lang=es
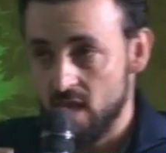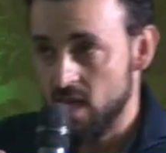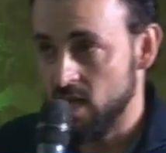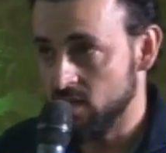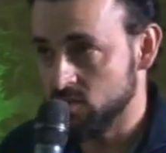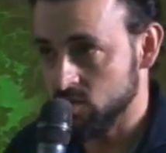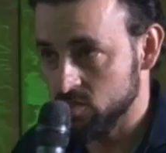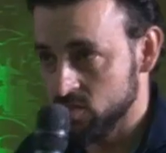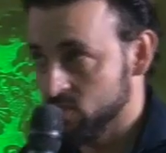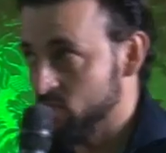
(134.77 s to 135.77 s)

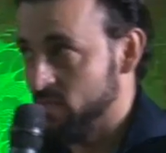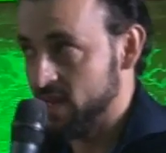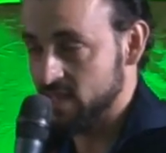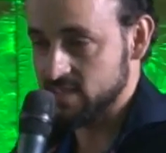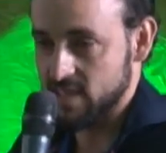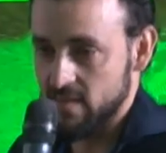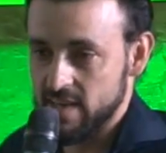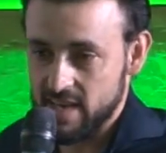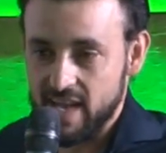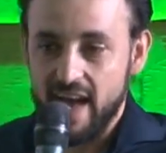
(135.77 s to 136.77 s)
Ellos van a saber